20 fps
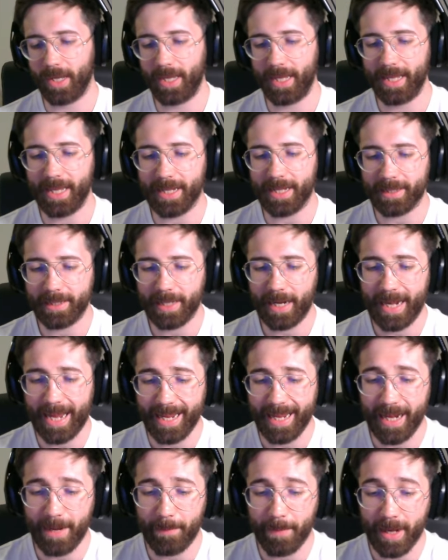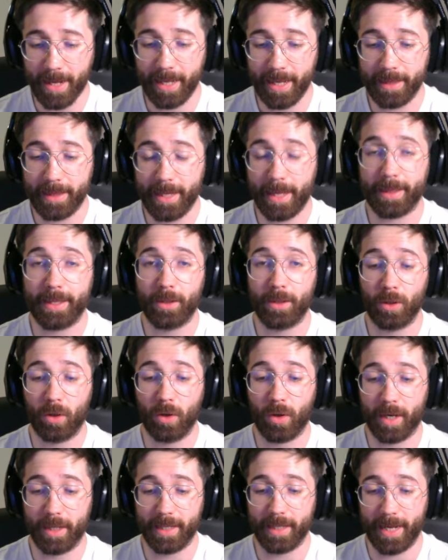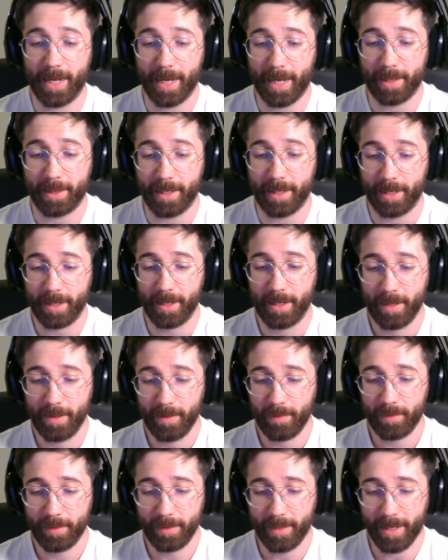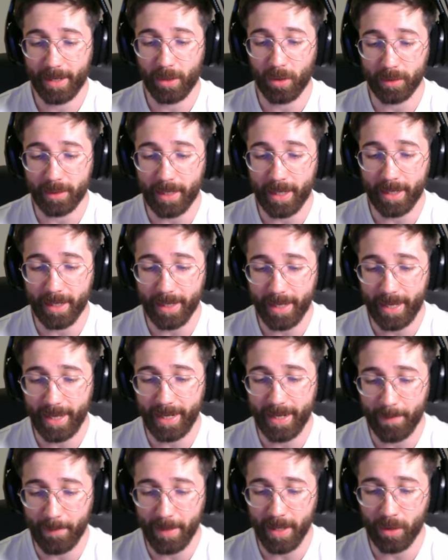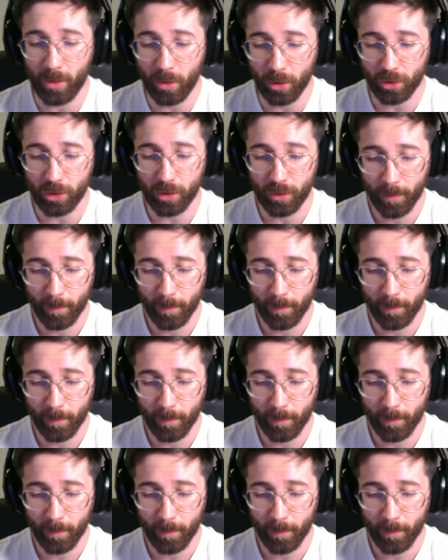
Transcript: y ya está la ira magenta haciendo lo que tiene que hacer. Derrotar enemigos.